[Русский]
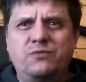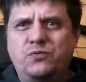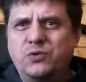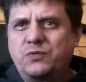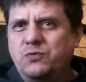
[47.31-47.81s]

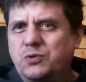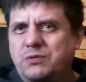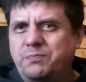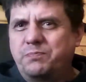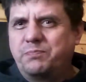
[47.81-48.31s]

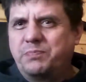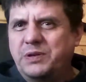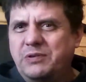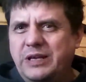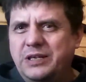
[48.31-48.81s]
вот-вот
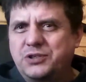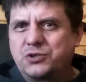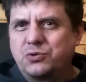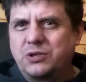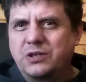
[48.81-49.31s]
появляется
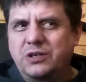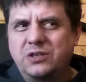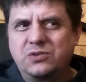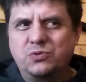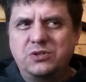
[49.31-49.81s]
что-то на
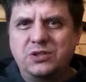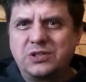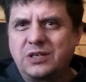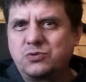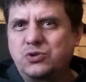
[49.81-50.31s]
горизонте и
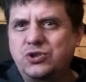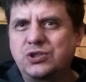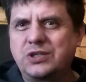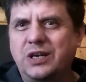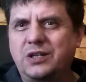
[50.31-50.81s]
сразу
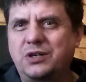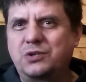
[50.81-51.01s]
исчезает.